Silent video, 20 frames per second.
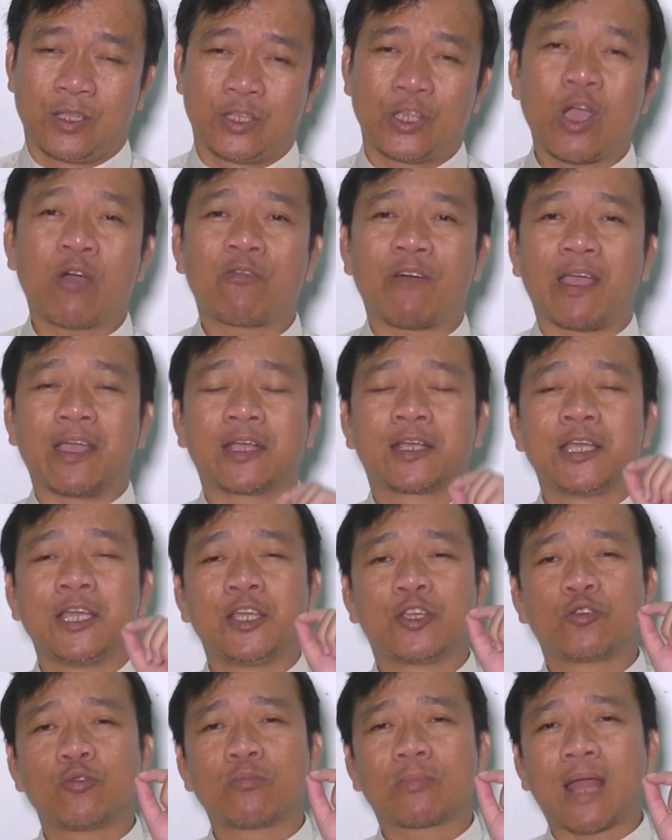do vậy
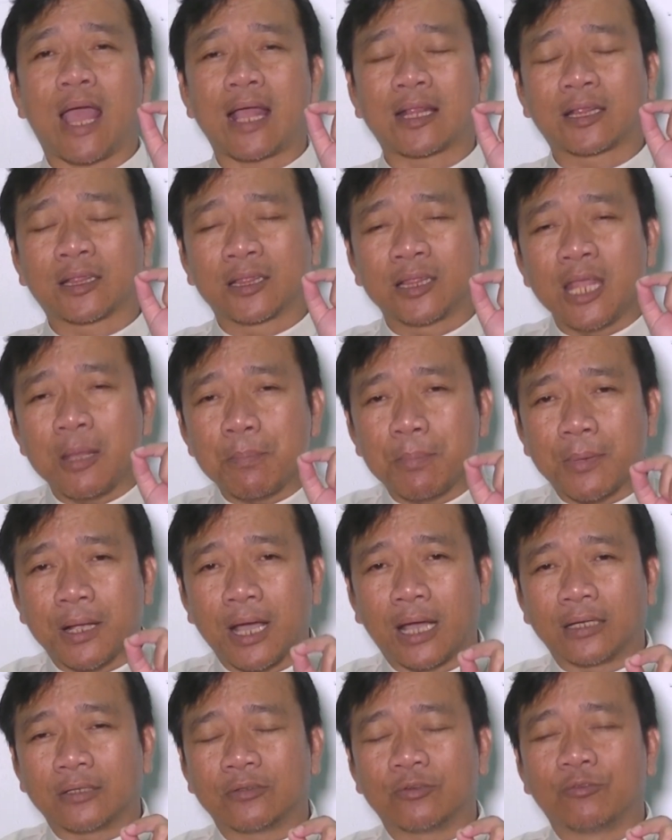khi chúng ta tiếp
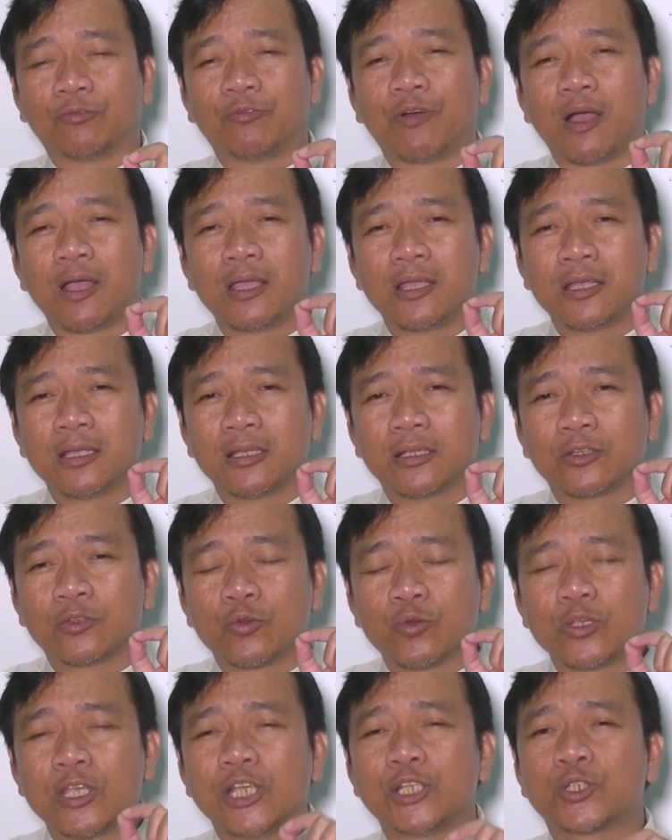cận với
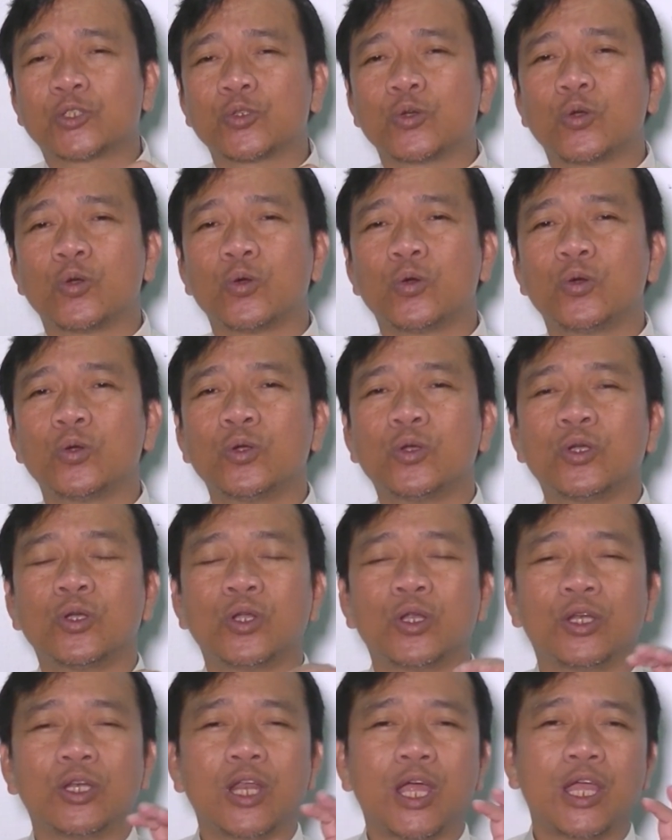Chúa Giêsu
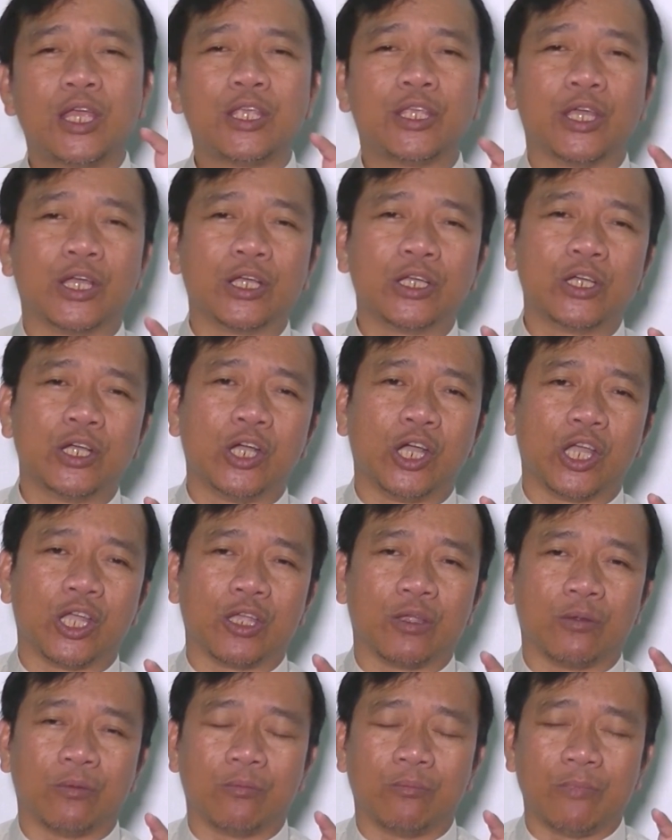nơi những
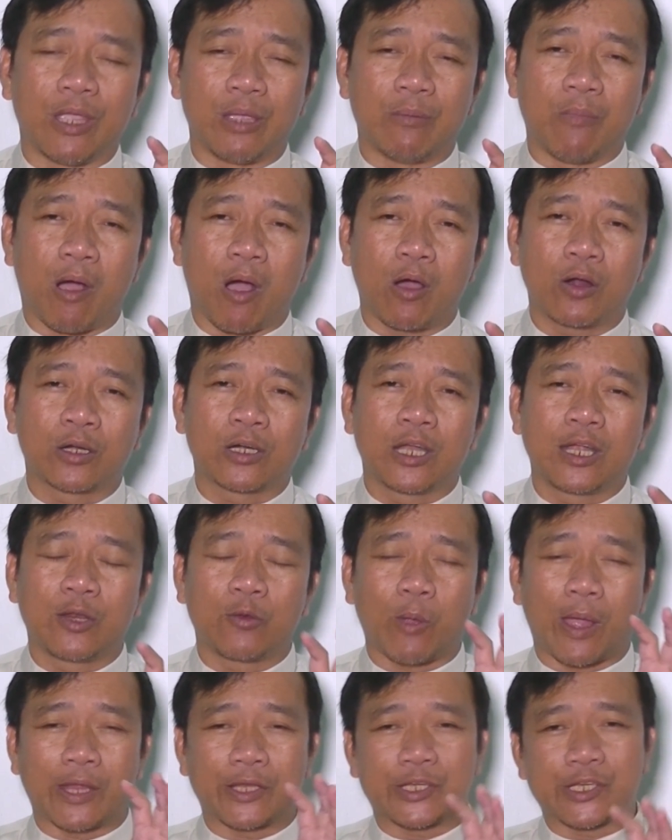người bị bỏ rơi
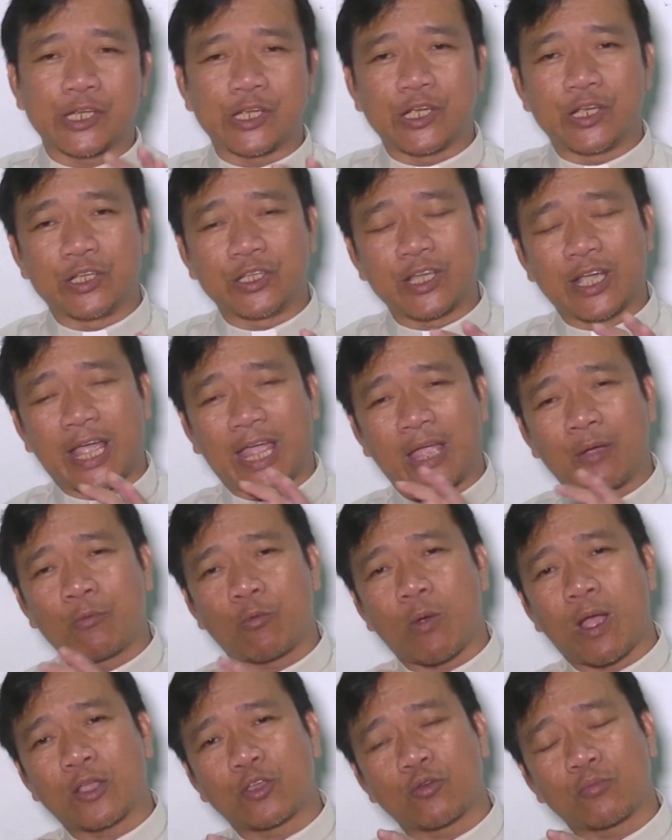loại trừ như ngày hôm
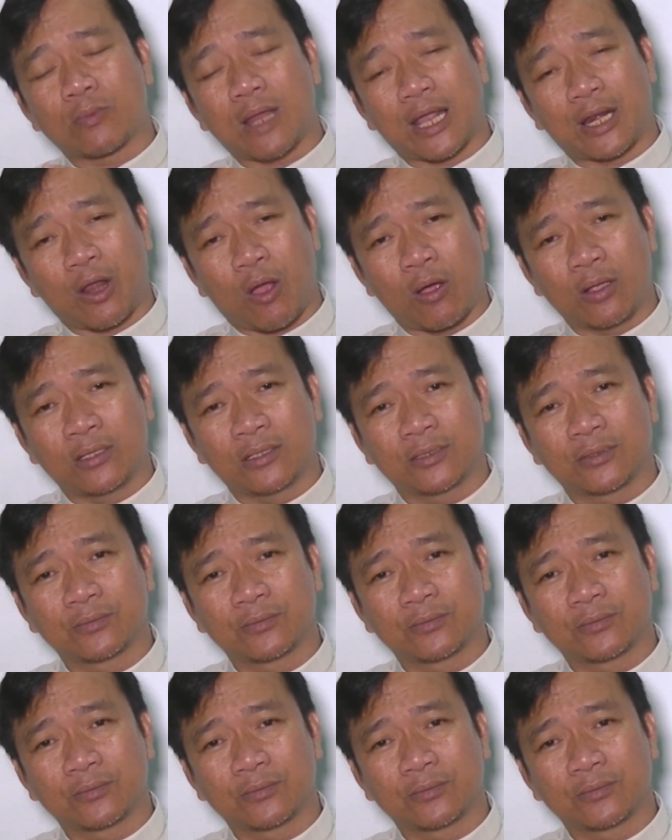qua chúng ta nói